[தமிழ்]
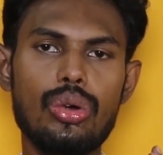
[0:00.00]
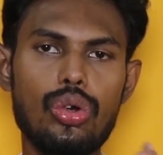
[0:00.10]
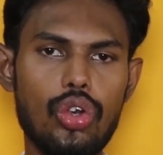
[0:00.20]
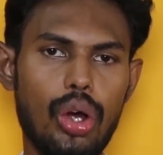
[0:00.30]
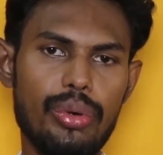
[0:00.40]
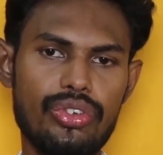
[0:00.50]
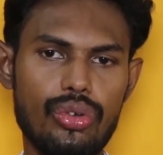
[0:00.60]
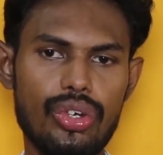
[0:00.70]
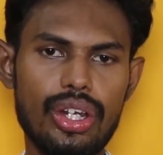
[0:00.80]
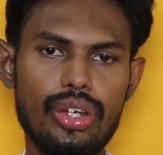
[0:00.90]
குட்
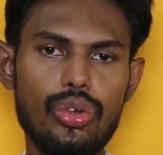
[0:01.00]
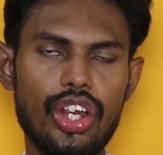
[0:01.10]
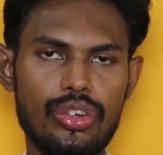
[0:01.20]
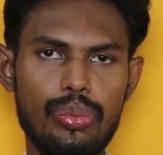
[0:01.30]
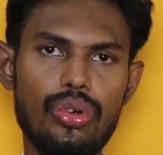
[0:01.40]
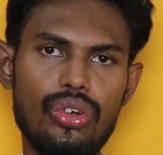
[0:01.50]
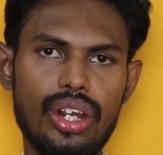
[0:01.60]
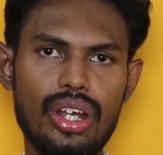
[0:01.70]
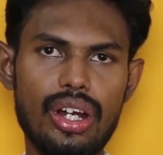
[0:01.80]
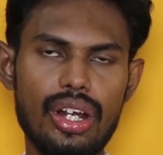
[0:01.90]
ஆப்பர்ச்சுனிட்டி டு எக்ஸ்ப்ளோர்
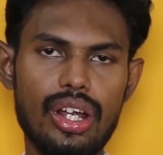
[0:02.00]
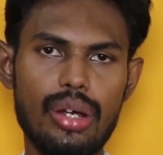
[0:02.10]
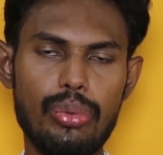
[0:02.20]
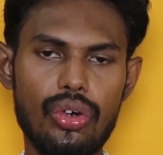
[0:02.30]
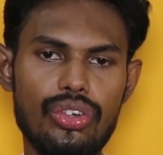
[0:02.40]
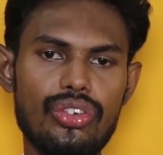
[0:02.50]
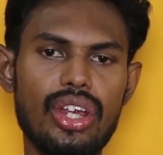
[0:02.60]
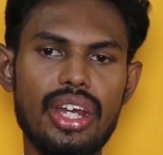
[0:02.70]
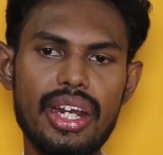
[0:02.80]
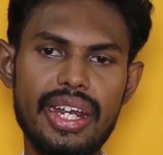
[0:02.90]
தர் ப்ராசஸ்
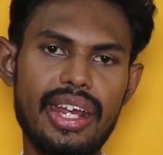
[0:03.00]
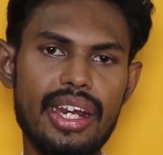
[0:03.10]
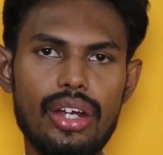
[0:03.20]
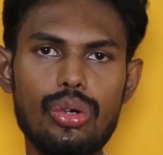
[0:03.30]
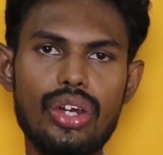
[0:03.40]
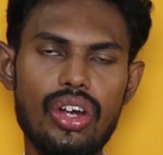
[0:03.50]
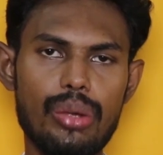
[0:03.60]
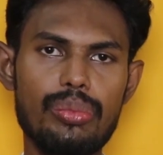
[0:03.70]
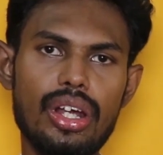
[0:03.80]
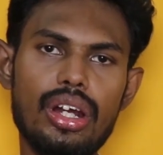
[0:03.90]
இன் அ கெரியர் டு
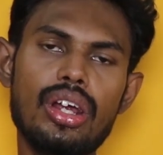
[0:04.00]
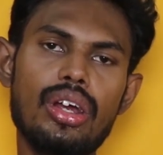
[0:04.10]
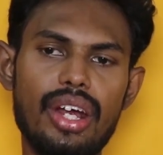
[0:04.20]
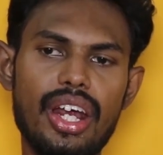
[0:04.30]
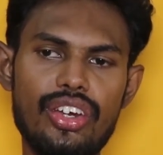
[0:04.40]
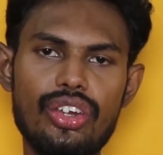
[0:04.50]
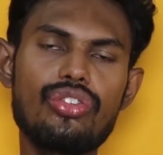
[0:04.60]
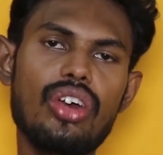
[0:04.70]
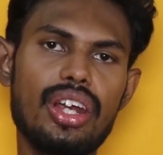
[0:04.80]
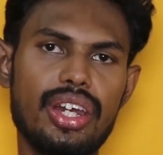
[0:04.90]
டெவலப் தர்
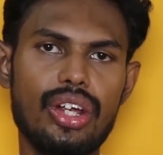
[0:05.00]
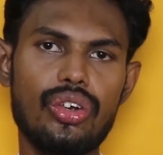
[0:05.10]
இண்டிவிஜுவாலிட்டி